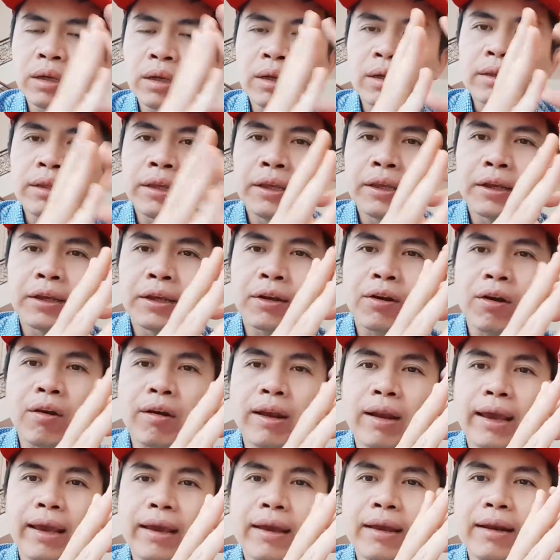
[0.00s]
thì có
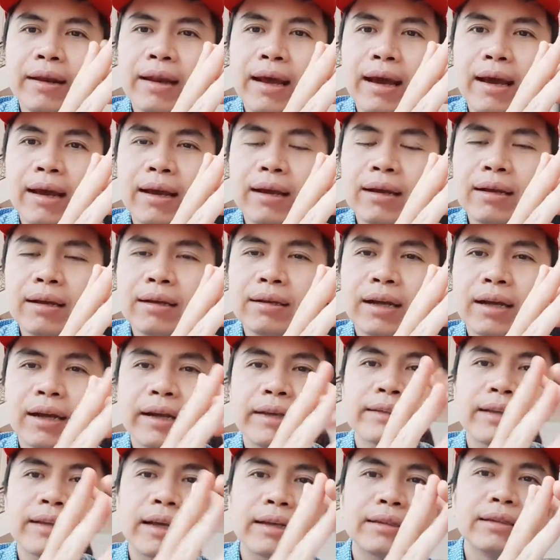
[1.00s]
lẽ đã
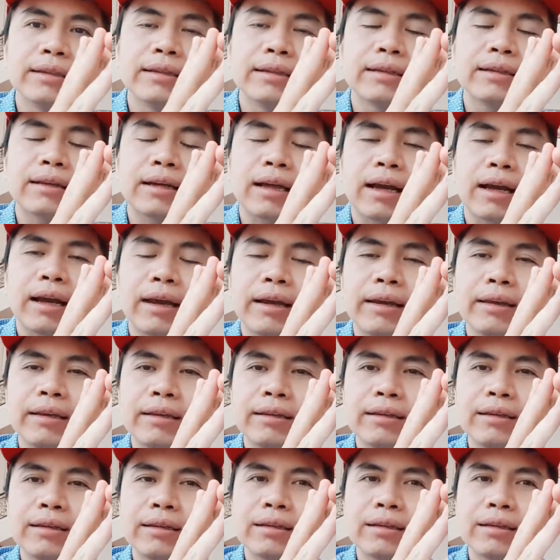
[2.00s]
gây ra những cái